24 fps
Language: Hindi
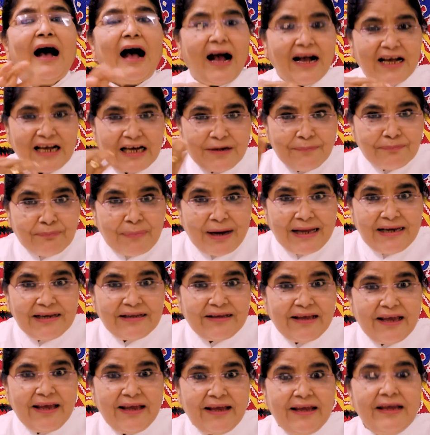अगर मन
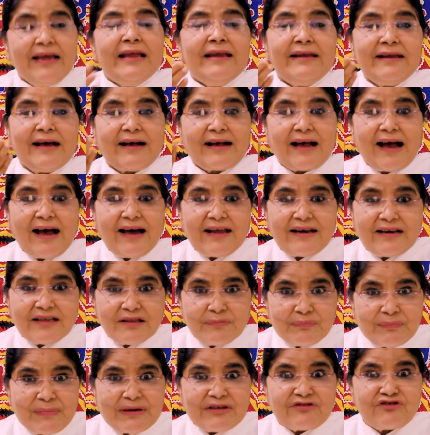के
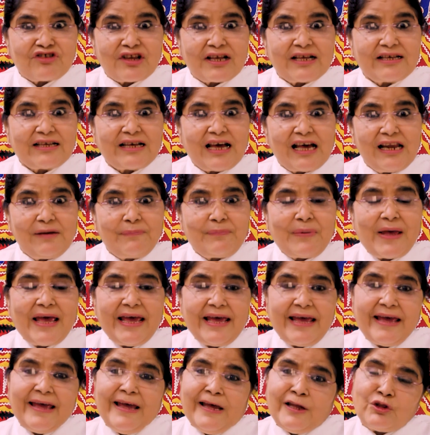नकारात्मक संकल्प है
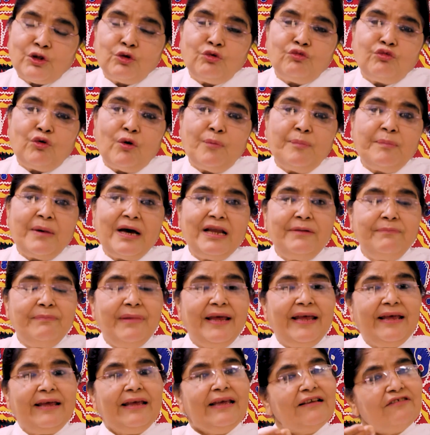तो वो मन
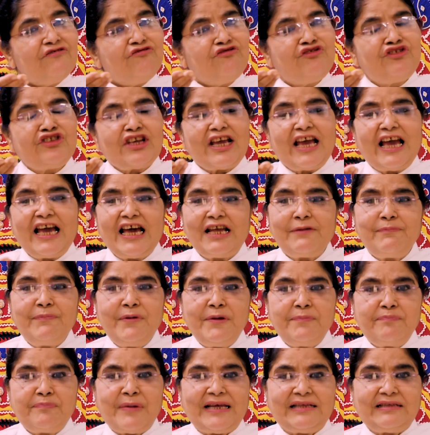में जहर भी
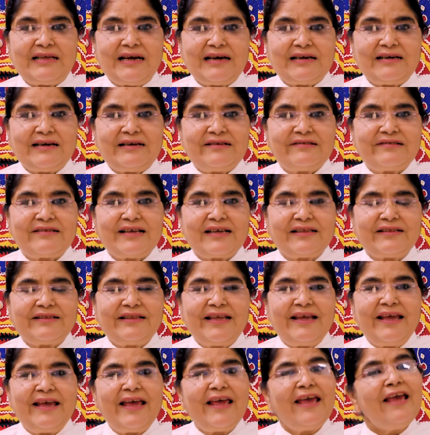पैदा कर सकते
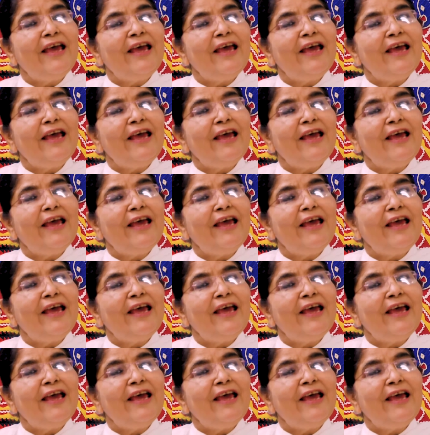हैं